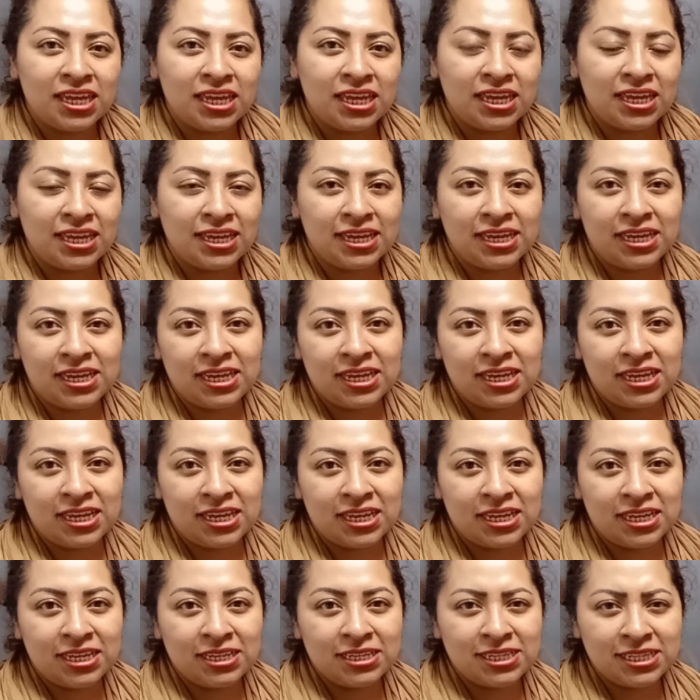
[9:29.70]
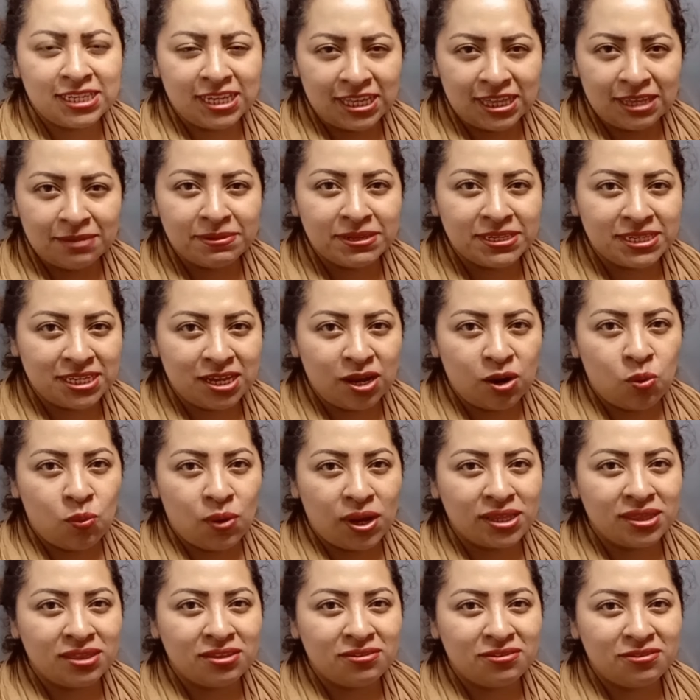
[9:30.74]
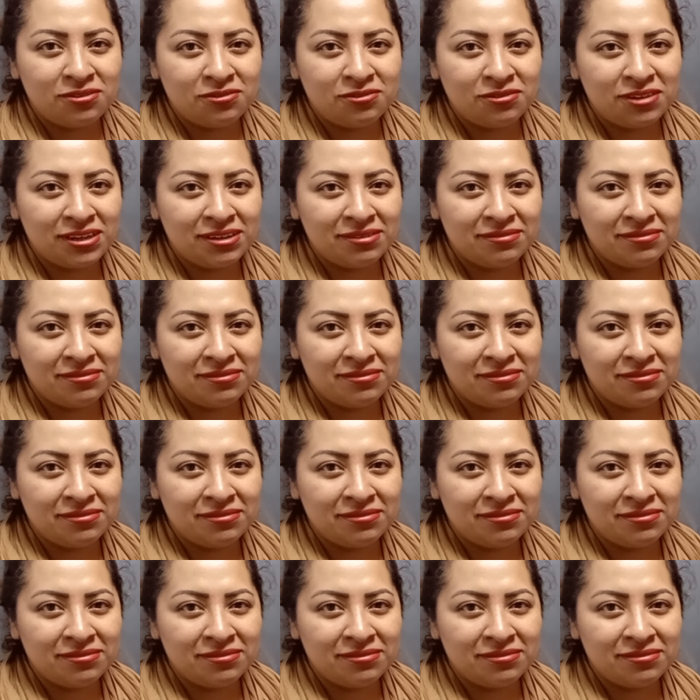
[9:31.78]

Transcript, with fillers: y sí, de vez en cuando, ¿no?